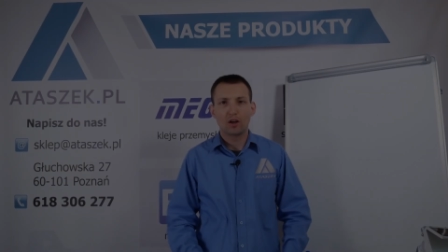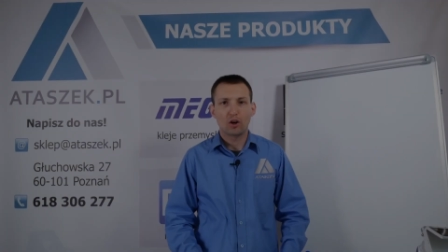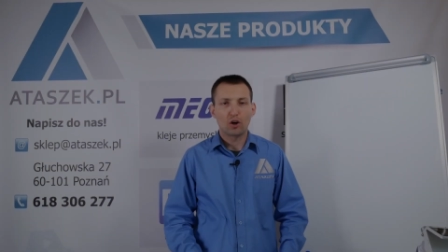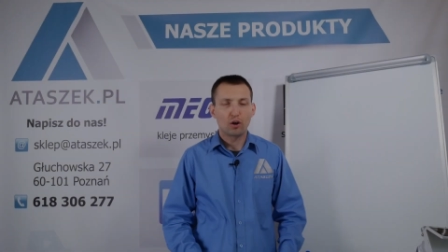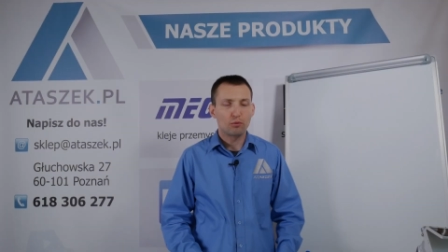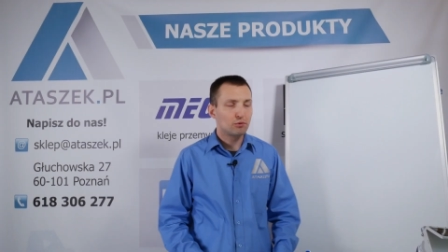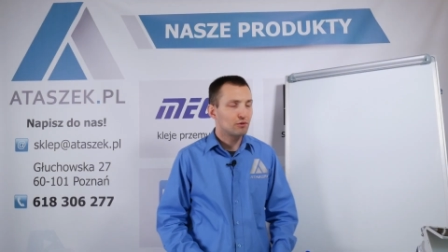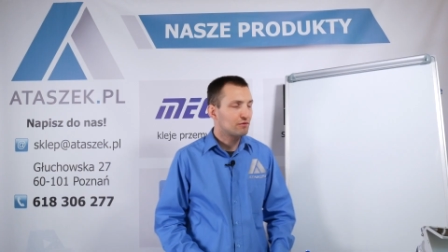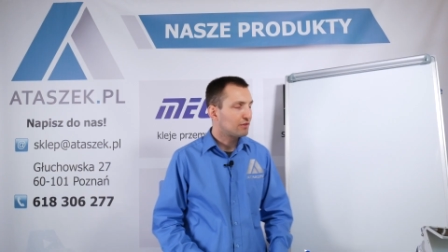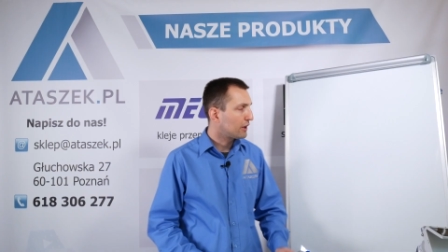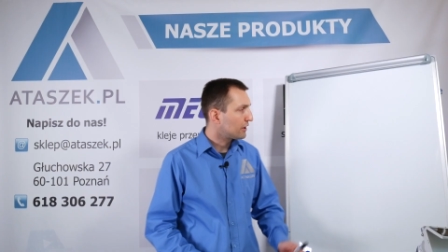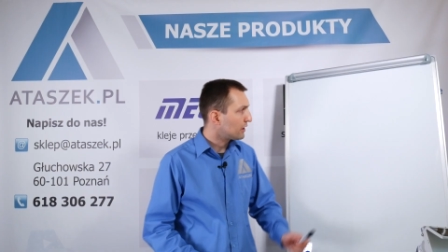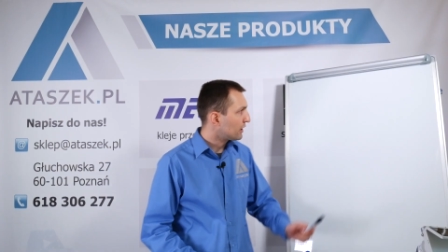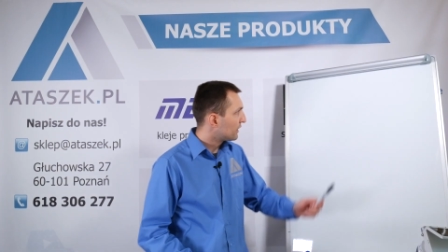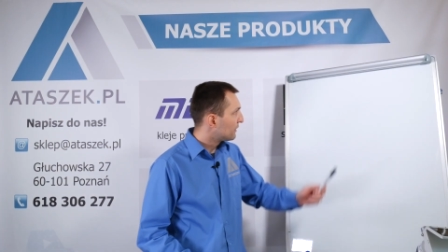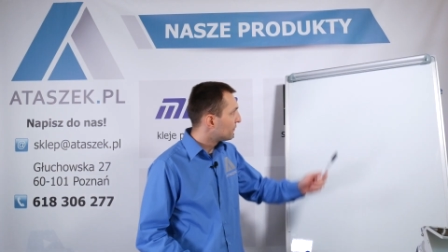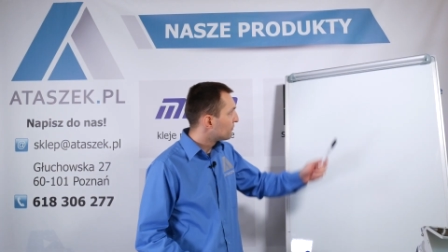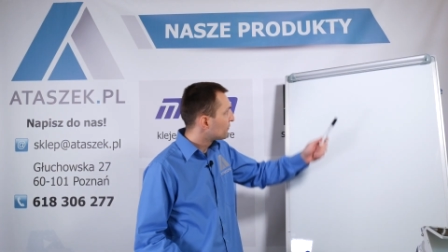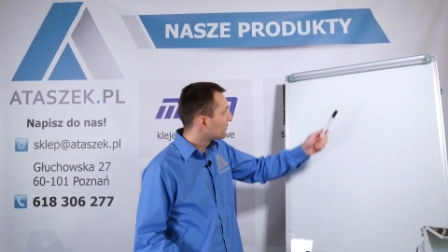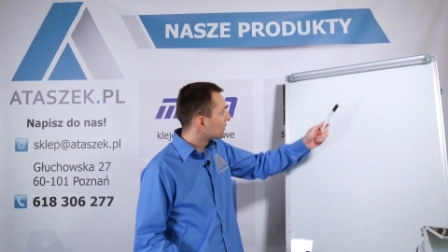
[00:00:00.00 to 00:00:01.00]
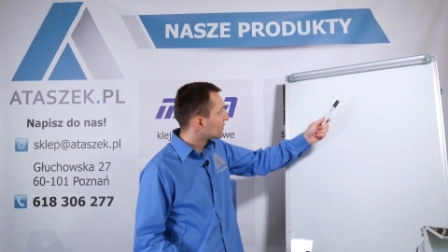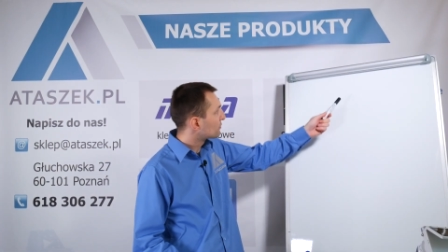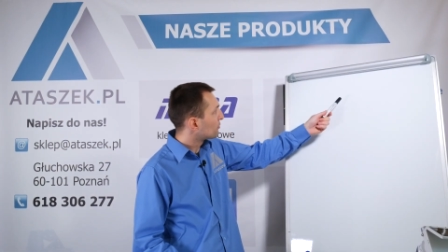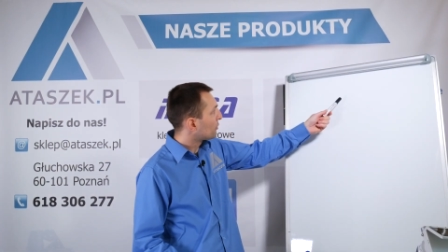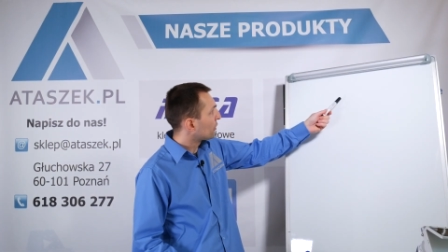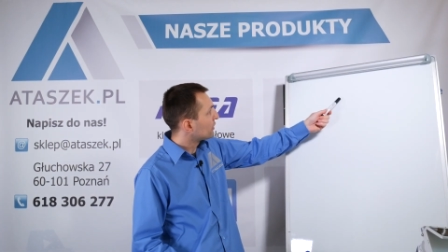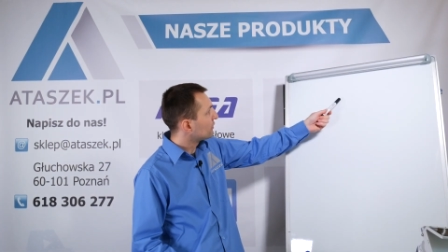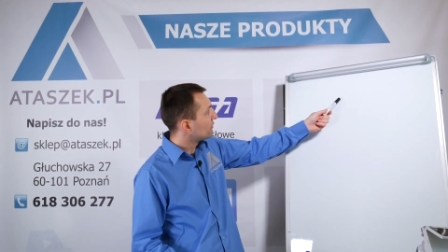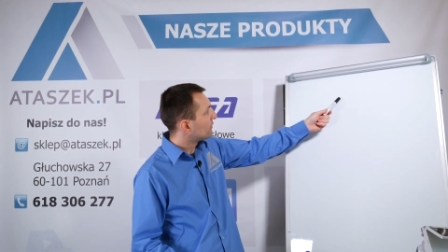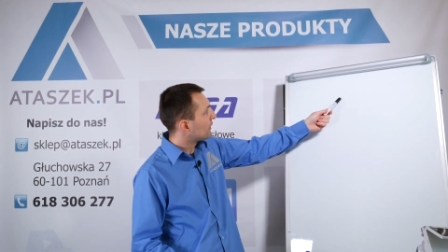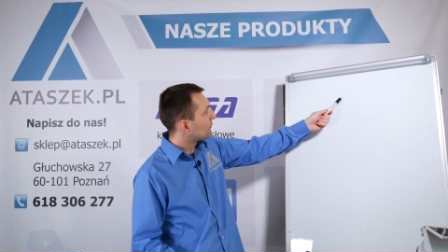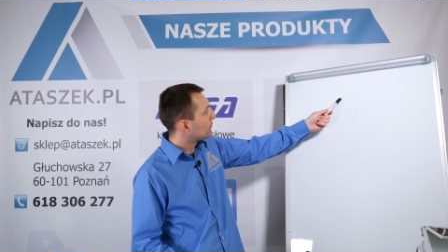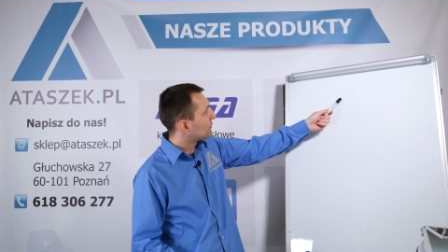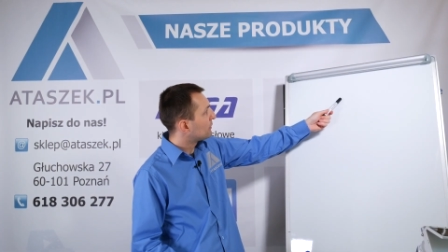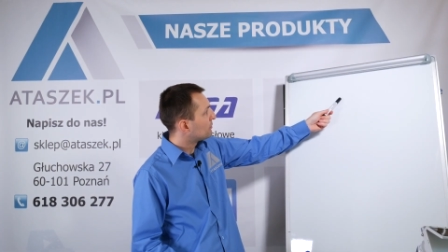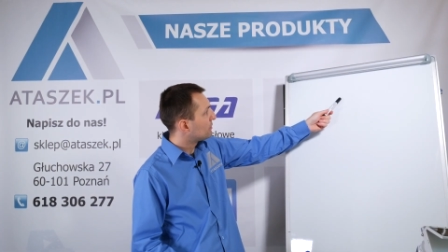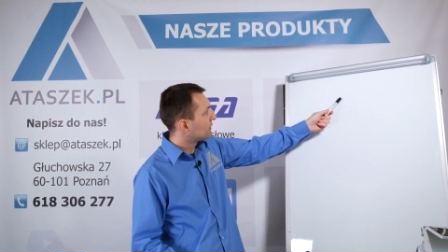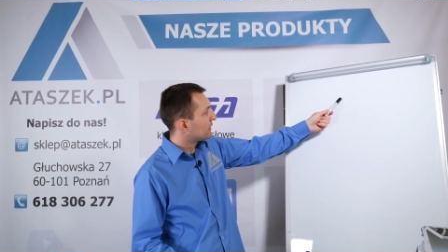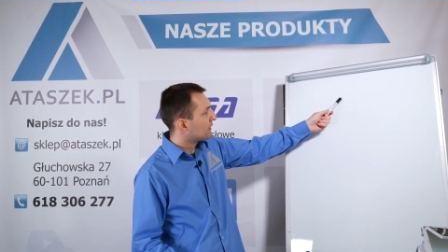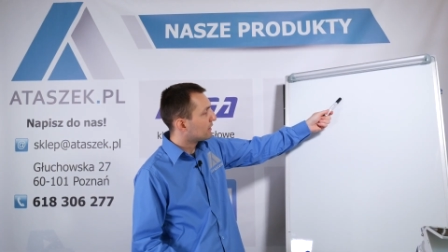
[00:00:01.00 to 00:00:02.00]
Omówienie spoiwa
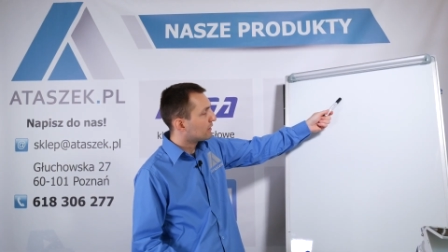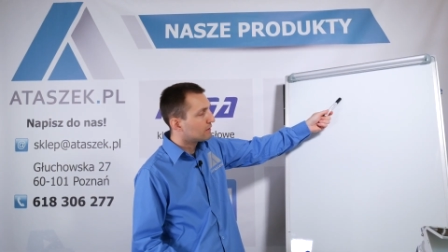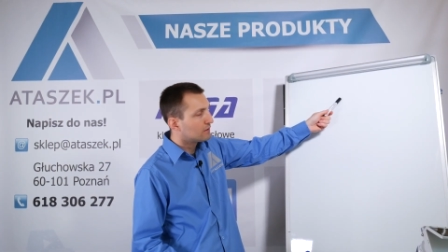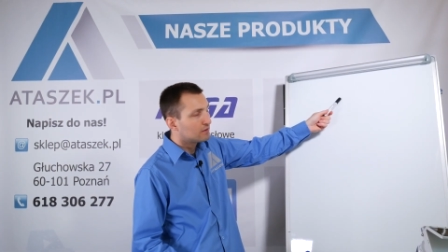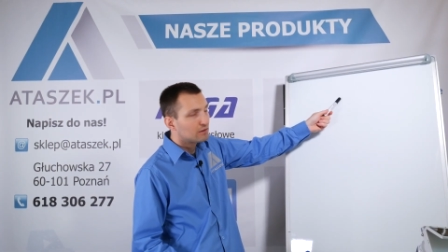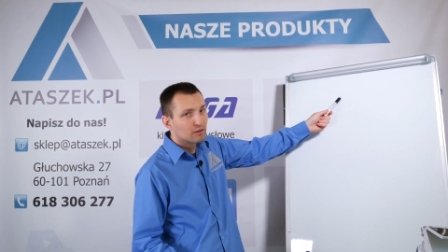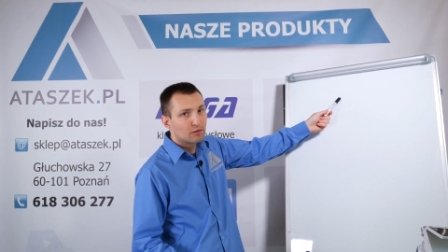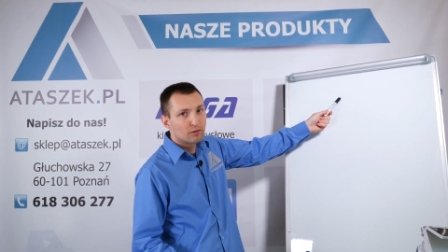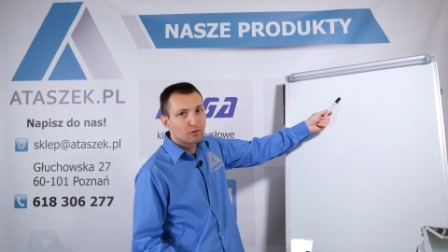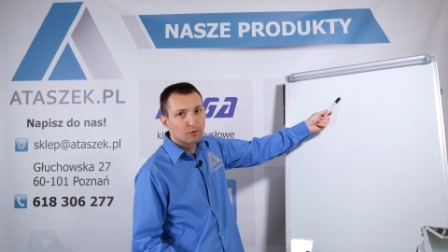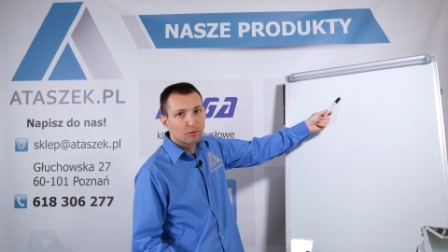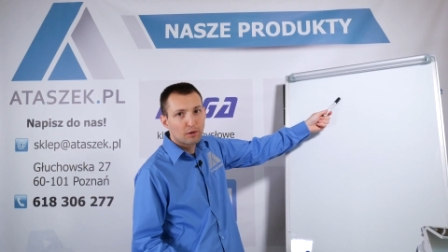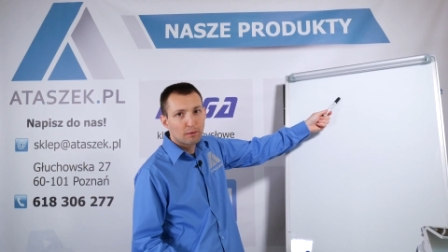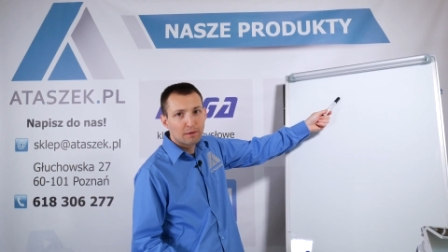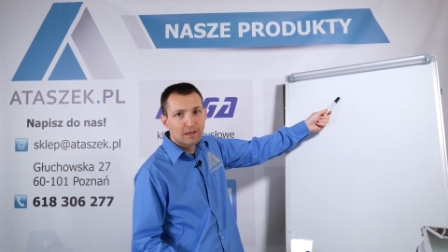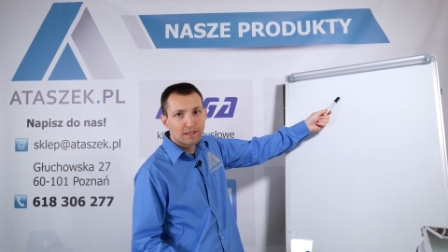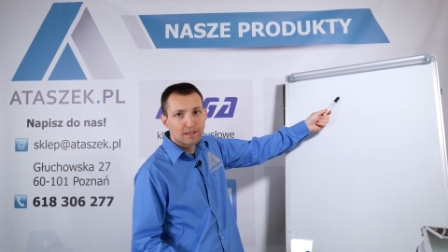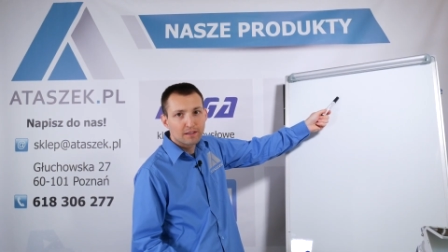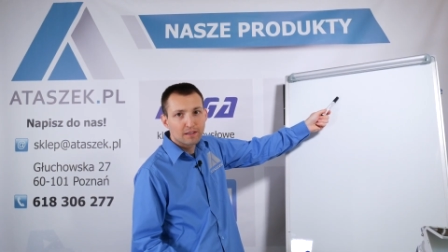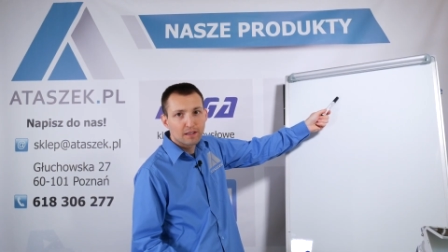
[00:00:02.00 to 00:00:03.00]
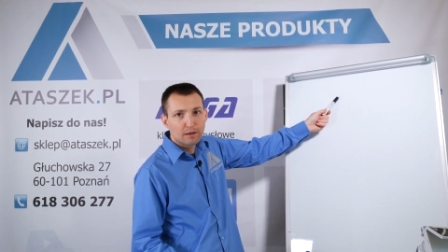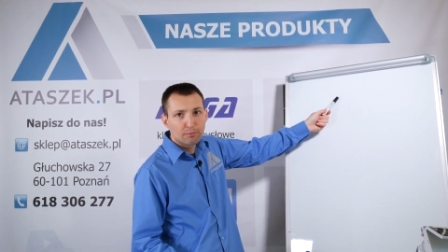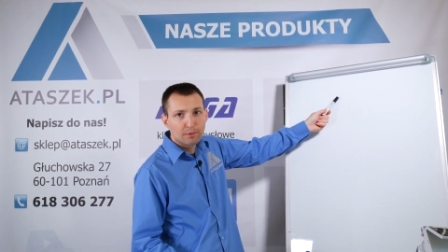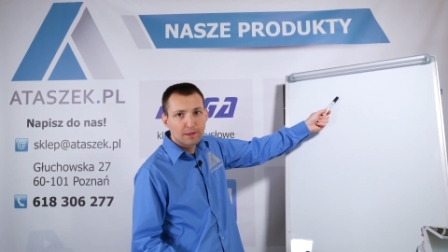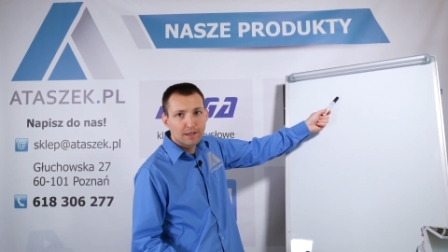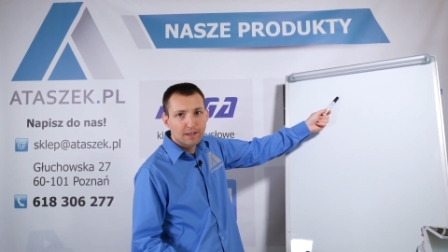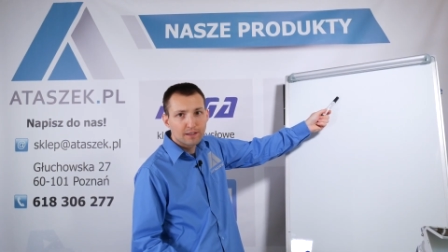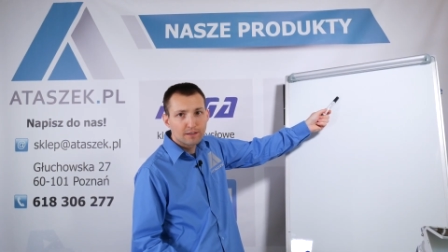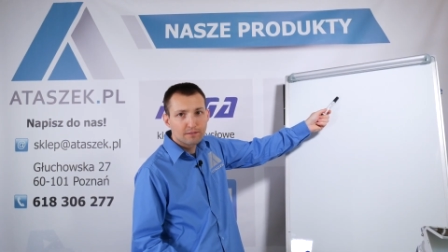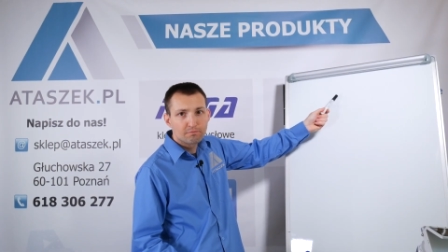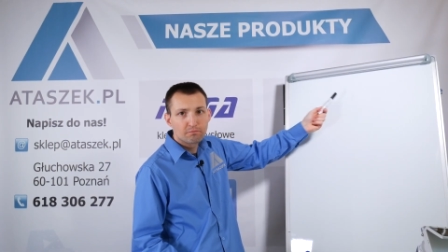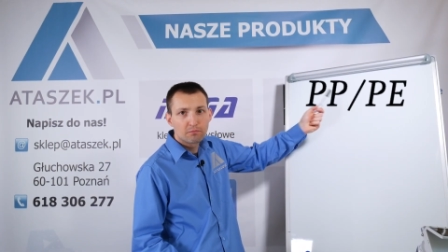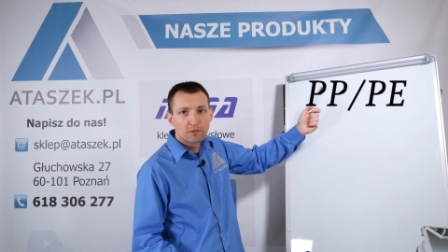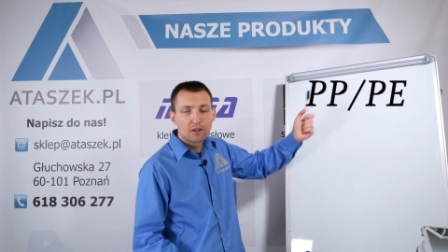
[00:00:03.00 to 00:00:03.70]
PP łamane na PE,